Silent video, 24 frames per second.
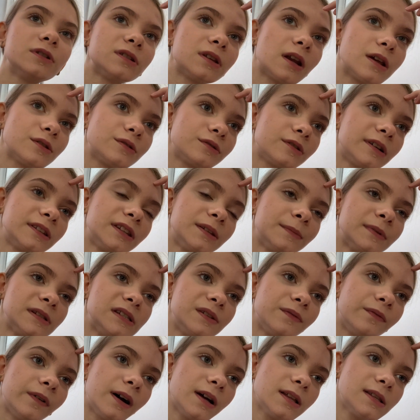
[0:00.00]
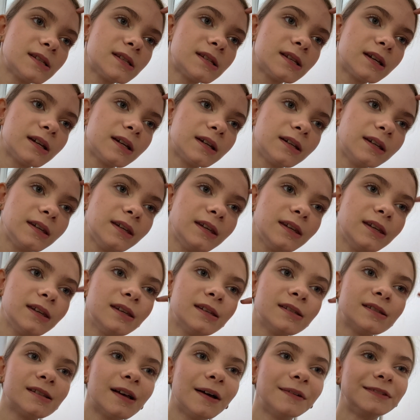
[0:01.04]
сразу какая-то мотивация,
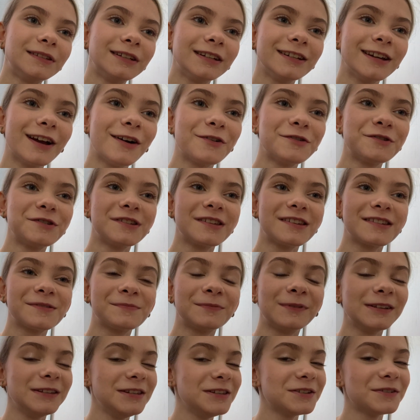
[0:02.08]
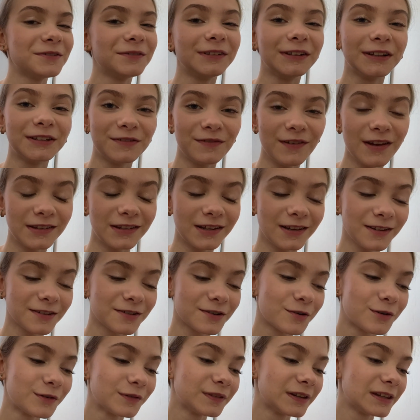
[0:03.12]
и завтра я уже распланировала две
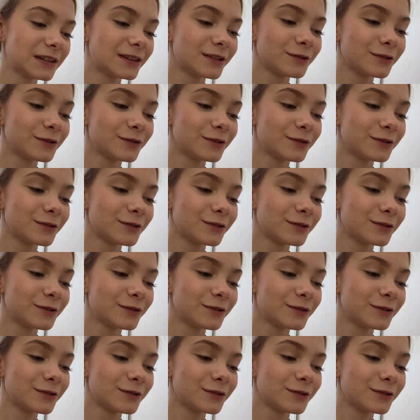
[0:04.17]
тренировки,